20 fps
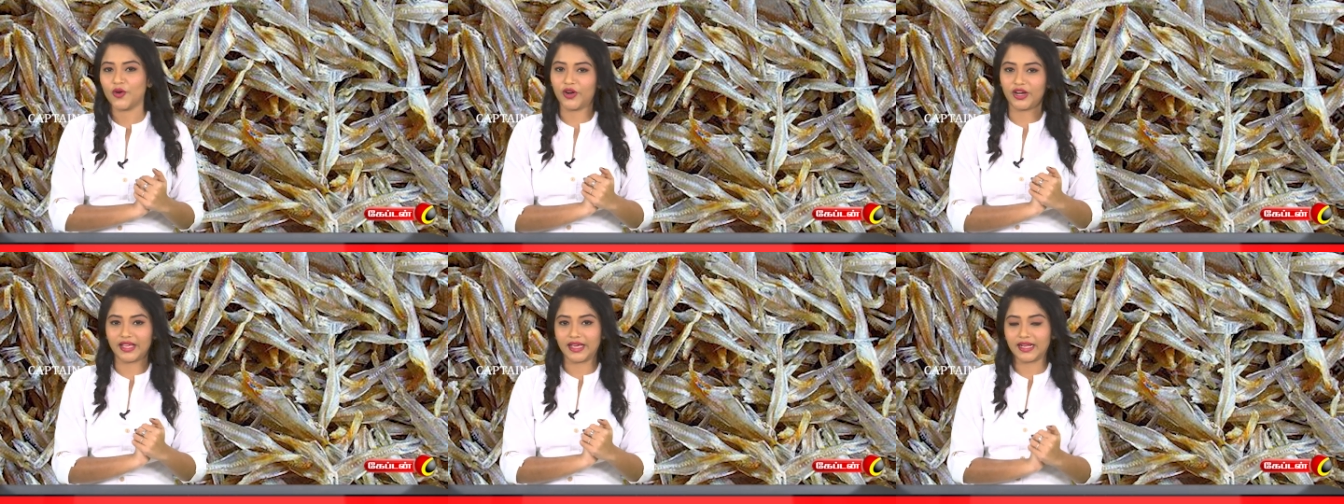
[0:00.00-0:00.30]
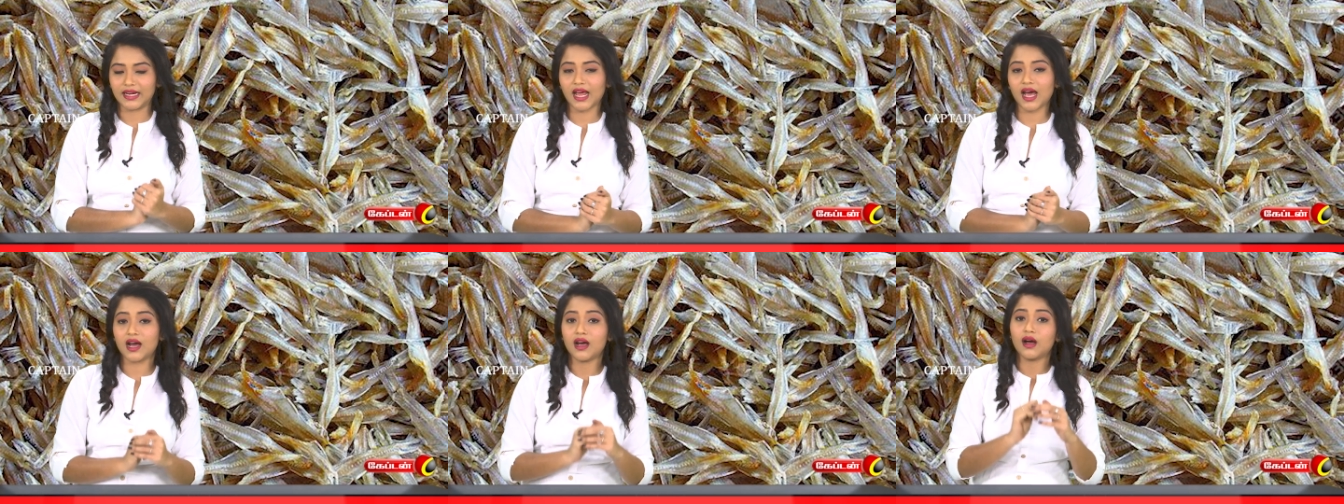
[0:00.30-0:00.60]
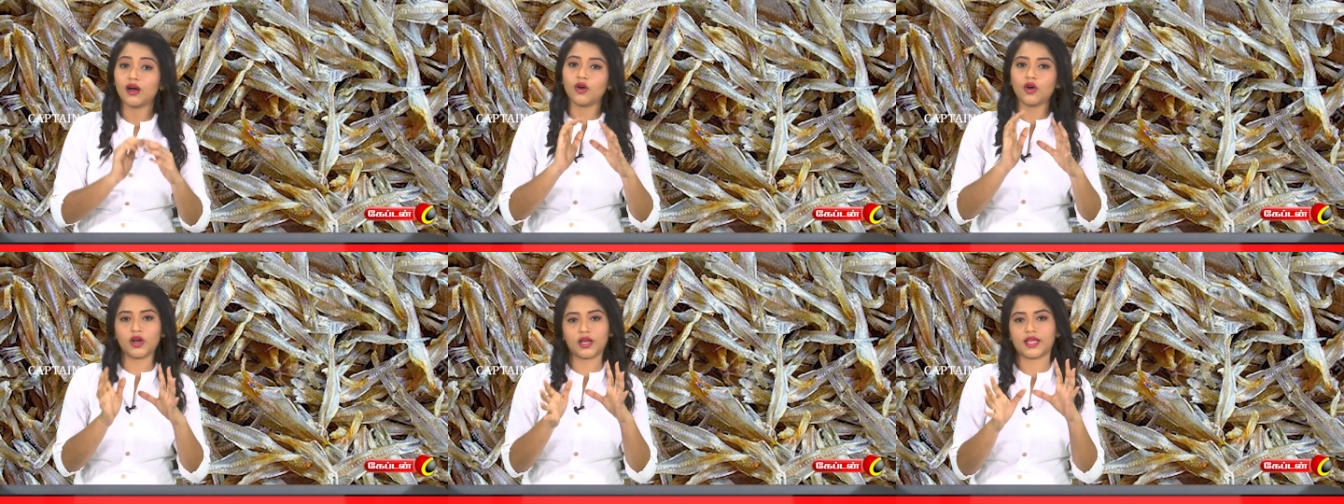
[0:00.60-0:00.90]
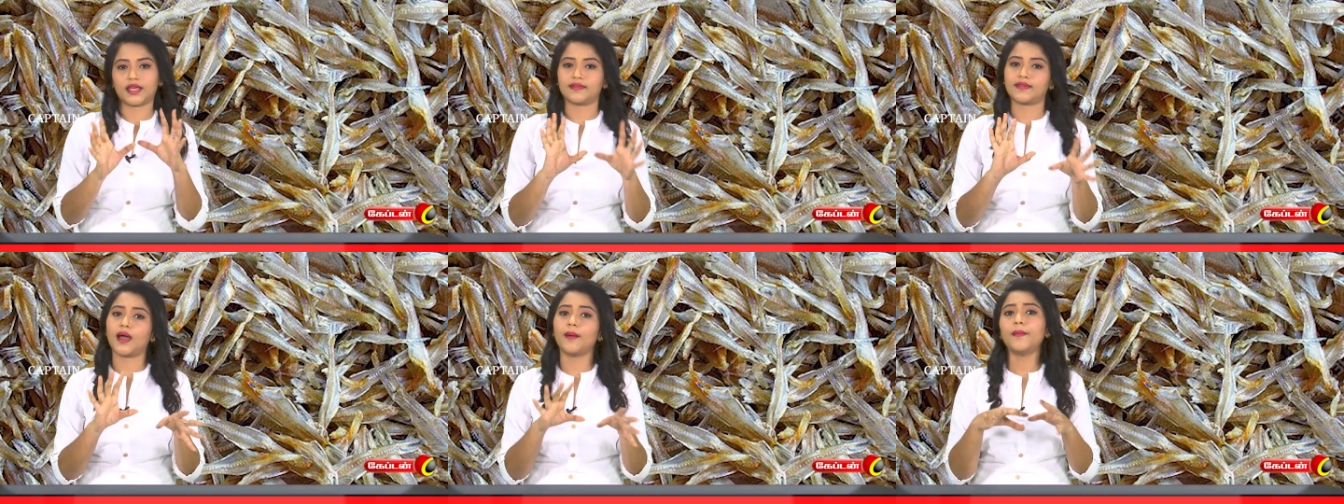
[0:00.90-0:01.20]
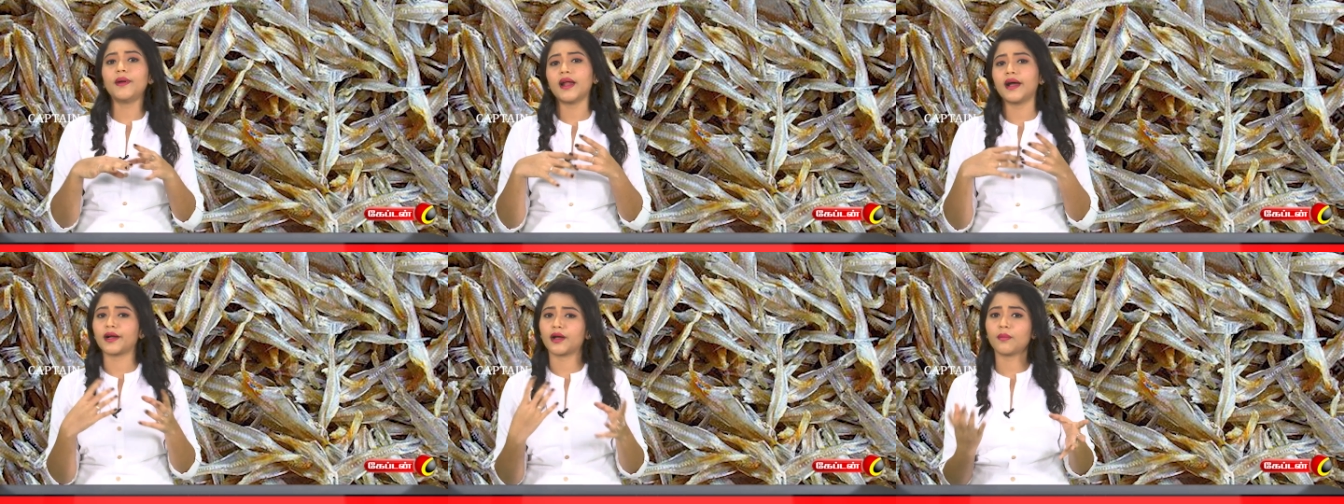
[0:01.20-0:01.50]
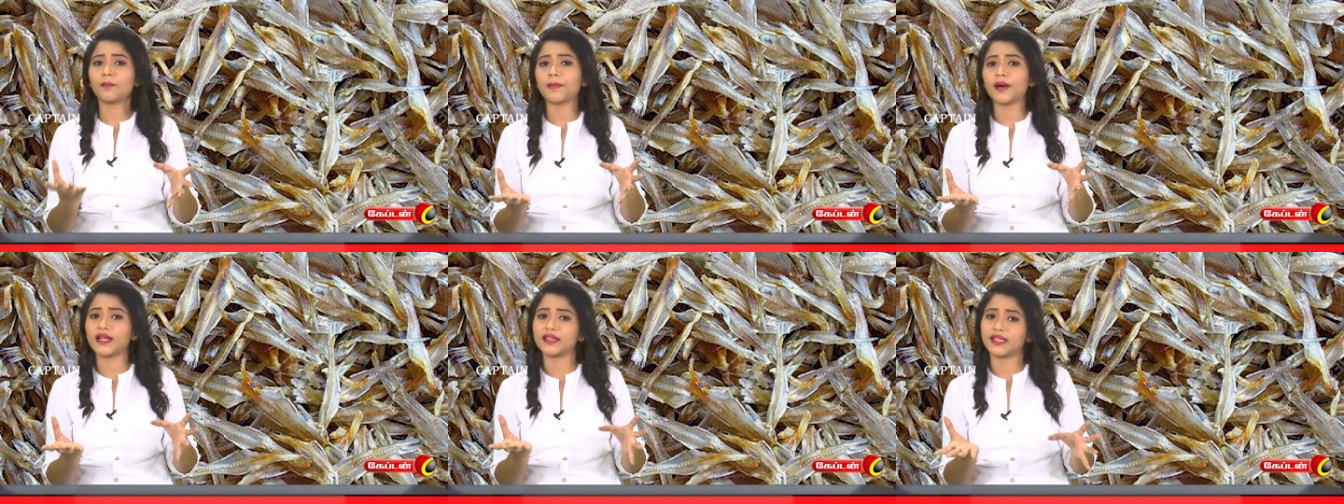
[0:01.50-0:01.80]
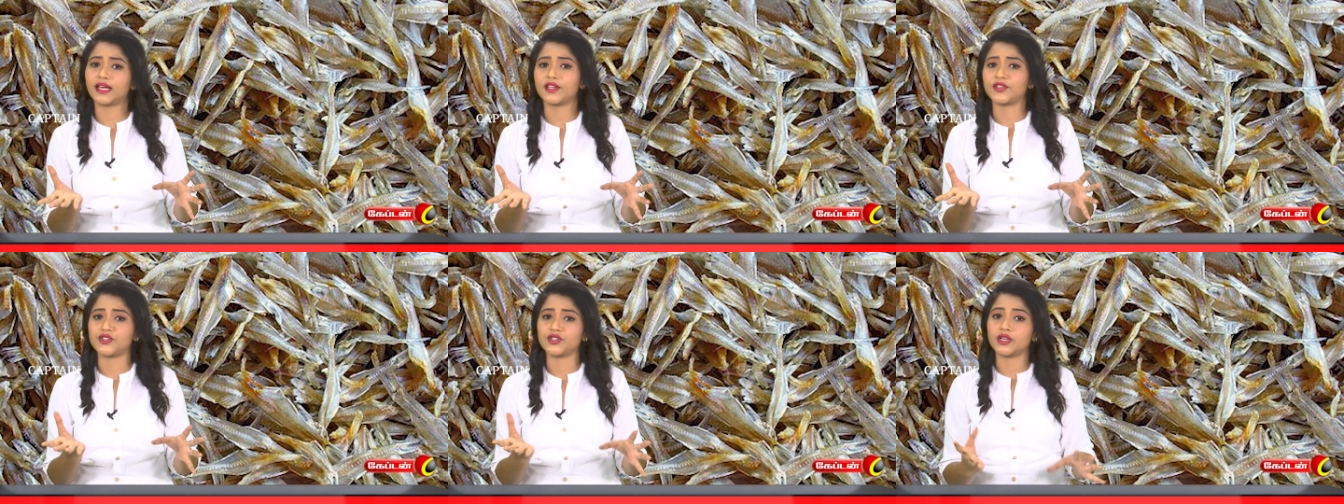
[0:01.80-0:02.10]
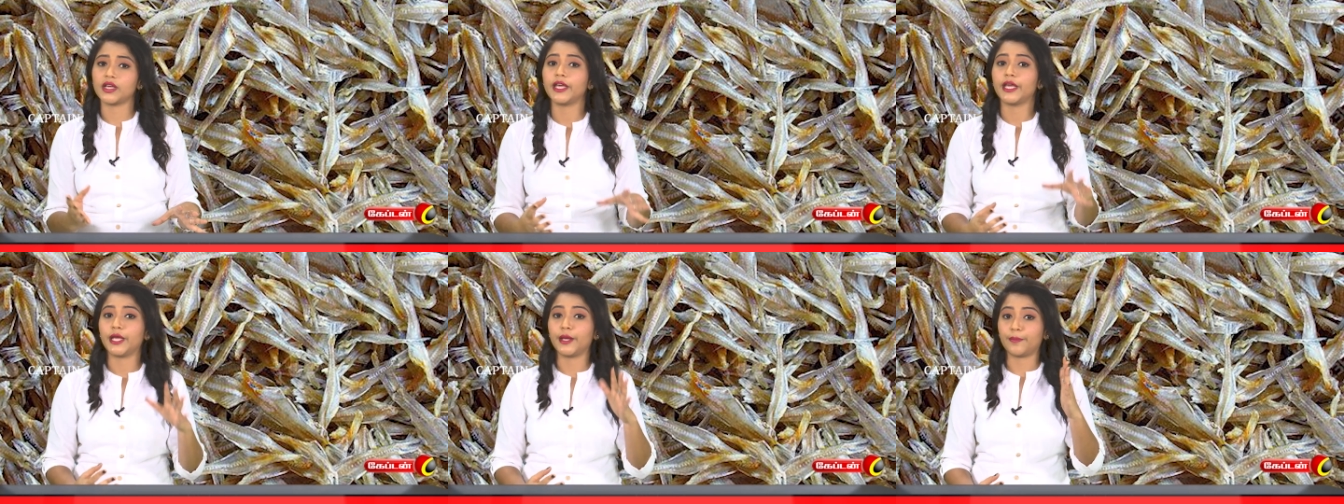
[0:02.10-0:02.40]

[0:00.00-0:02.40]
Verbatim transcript: ஓகேங்களா ஓகே தமிழாக்கம் பார்த்தாச்சு